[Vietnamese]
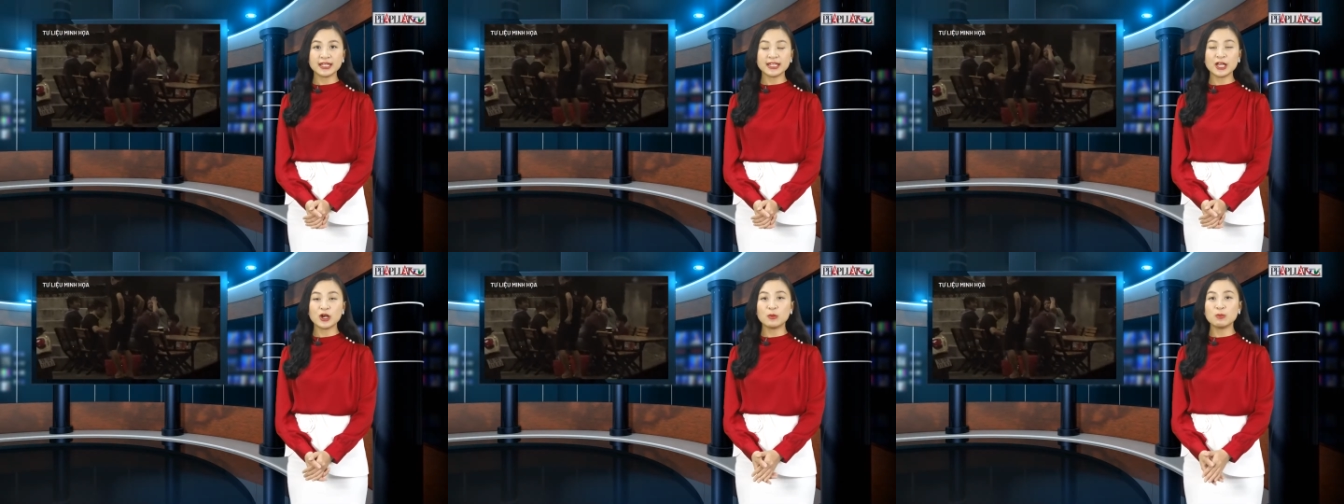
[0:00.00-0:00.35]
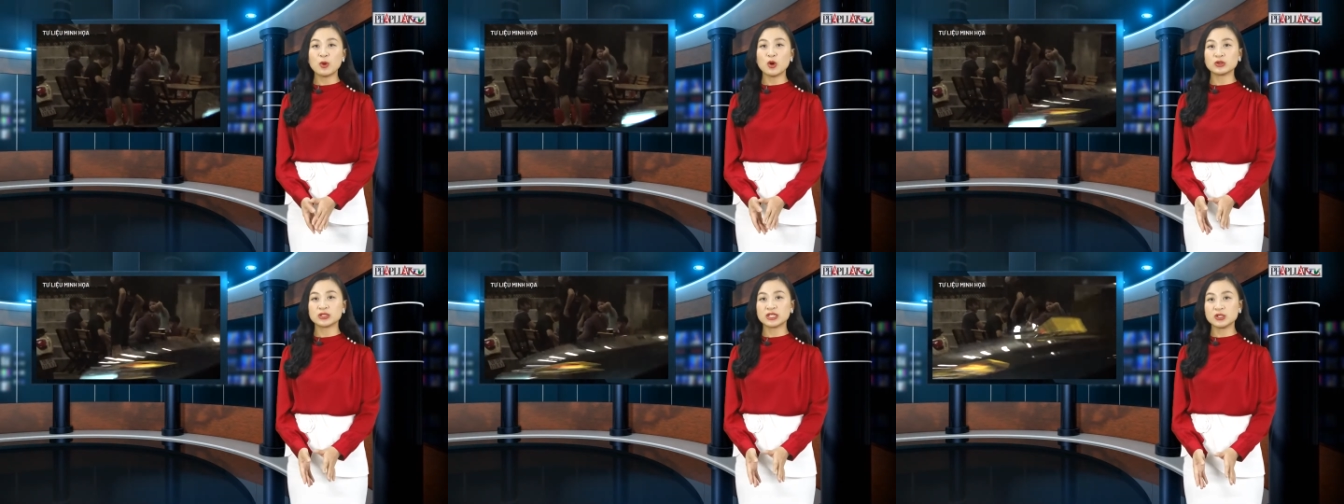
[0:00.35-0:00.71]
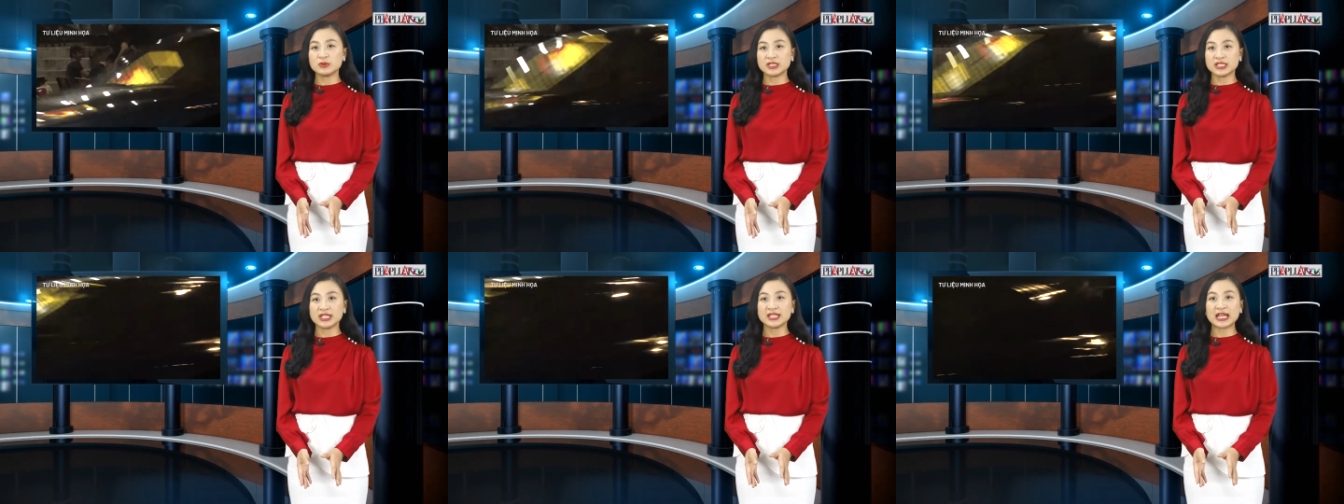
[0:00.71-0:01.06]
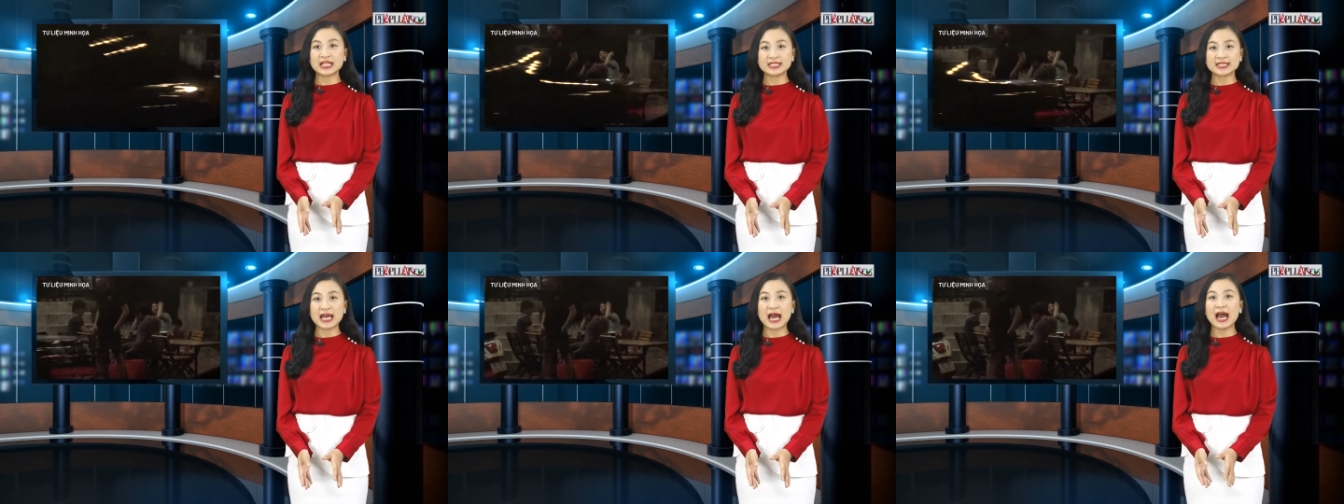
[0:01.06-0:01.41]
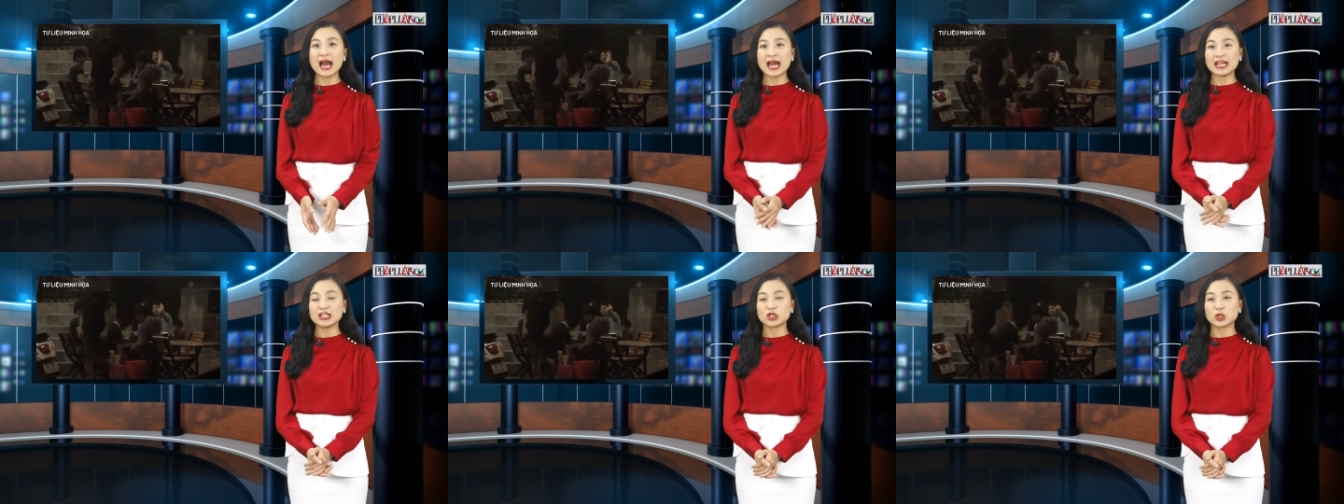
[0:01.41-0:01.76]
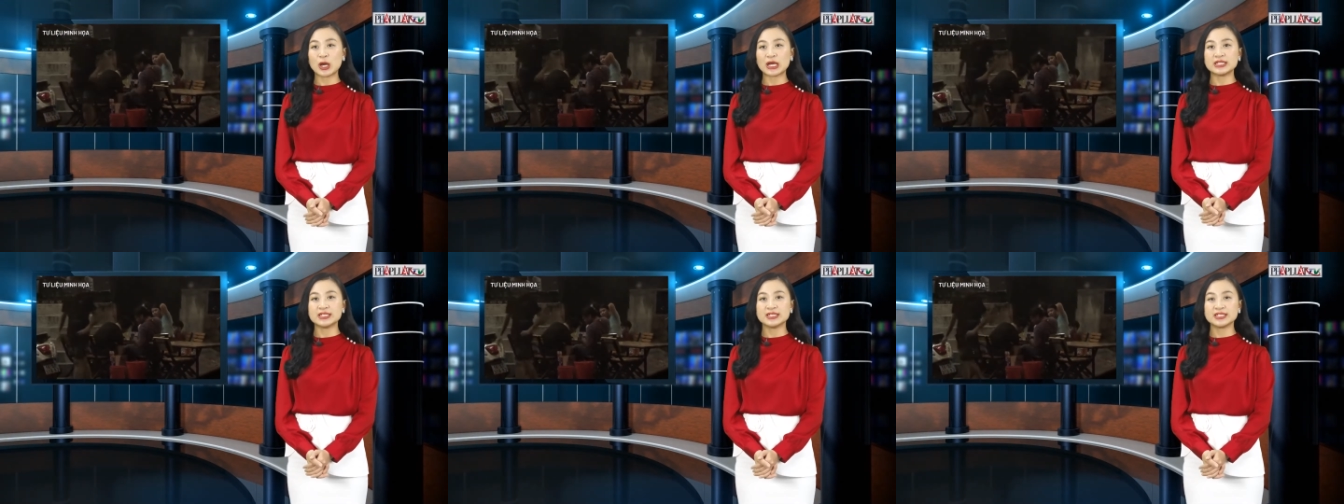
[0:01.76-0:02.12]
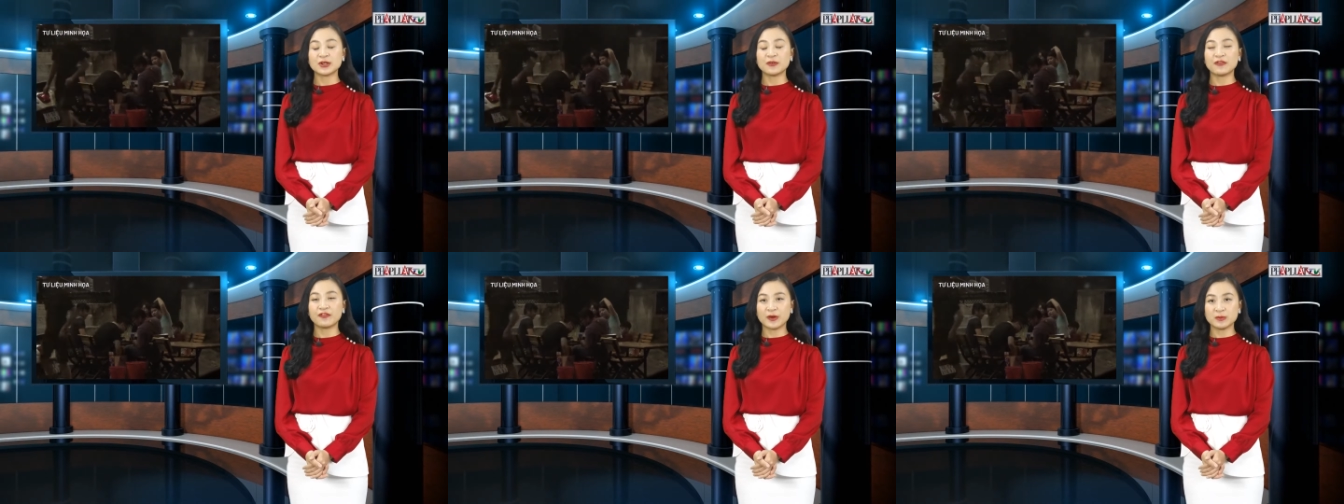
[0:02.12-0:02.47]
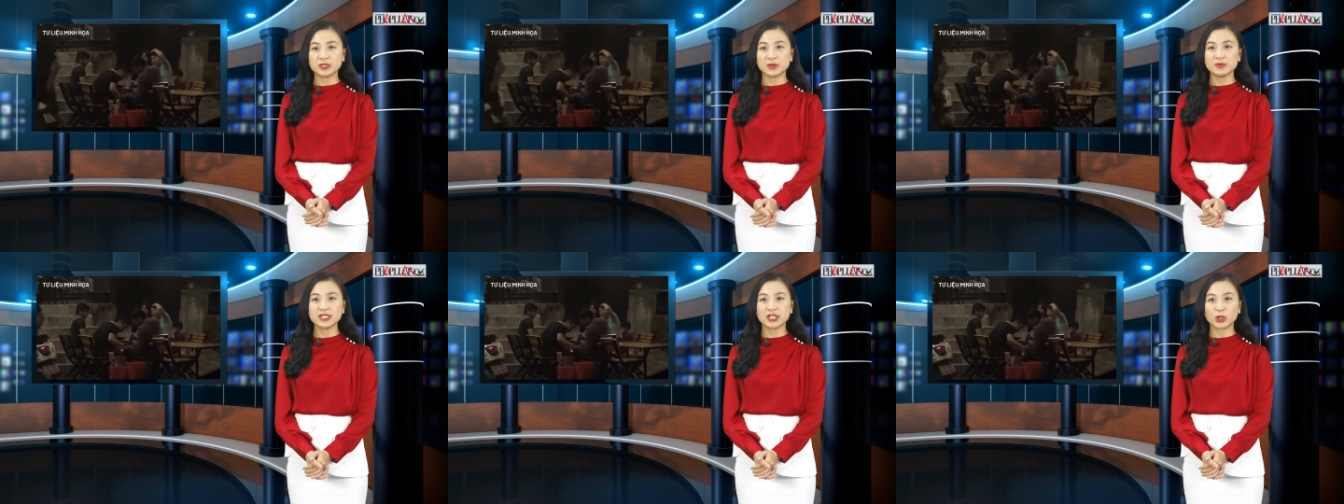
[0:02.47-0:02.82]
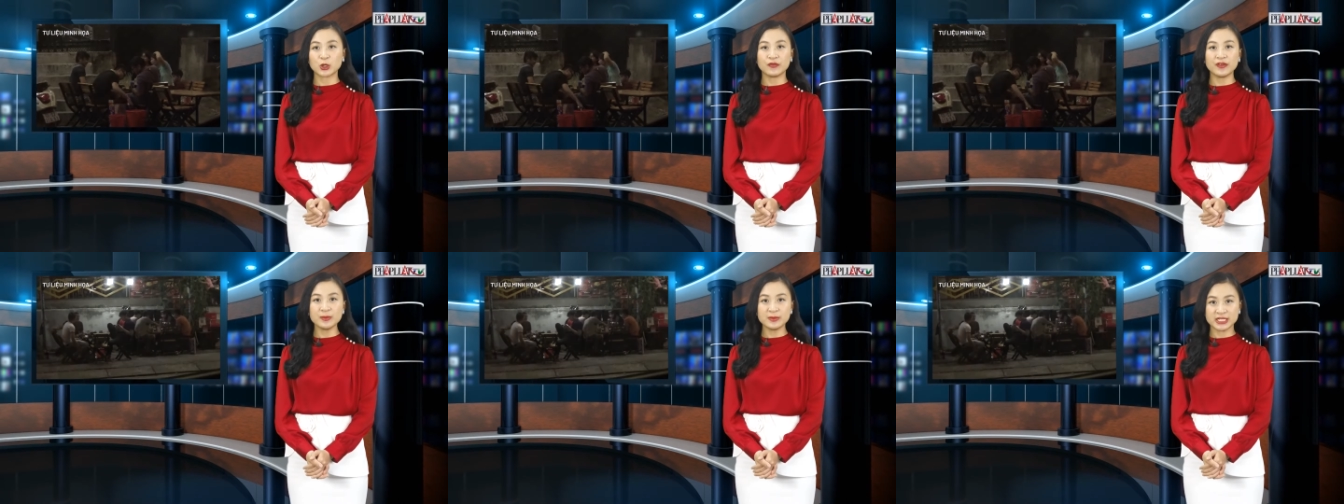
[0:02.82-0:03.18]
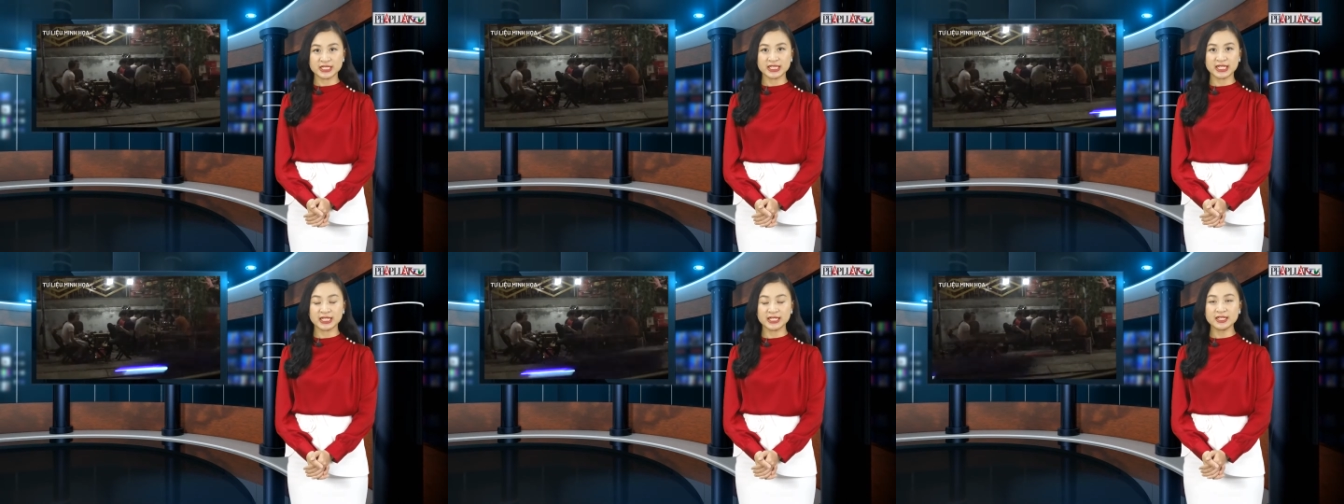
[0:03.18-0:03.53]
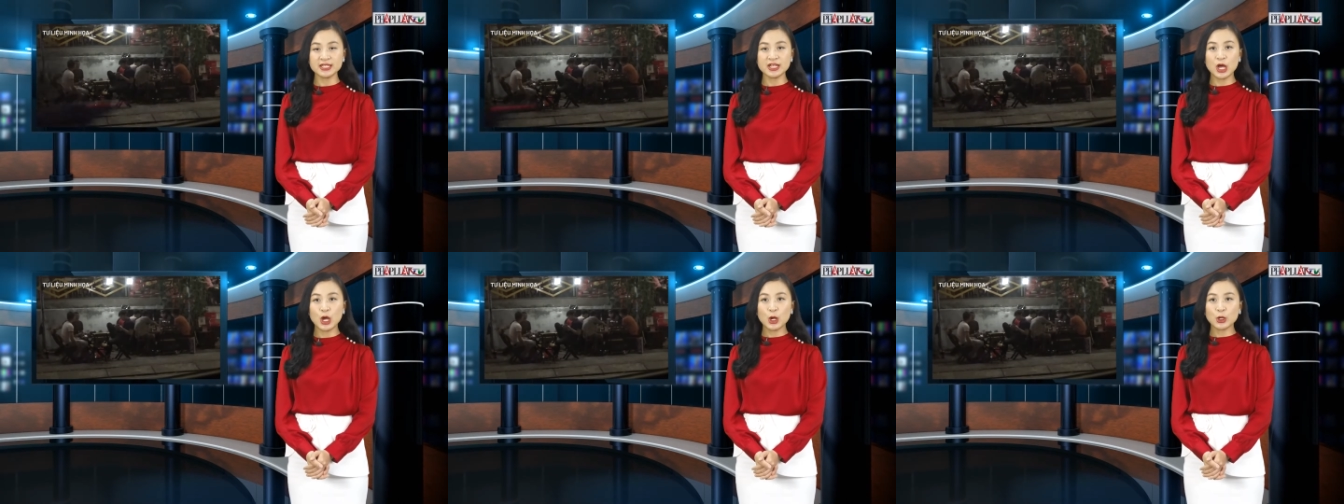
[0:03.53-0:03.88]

theo Bộ Tiêu chí đánh giá an toàn trong phòng chống dịch Covid mười chín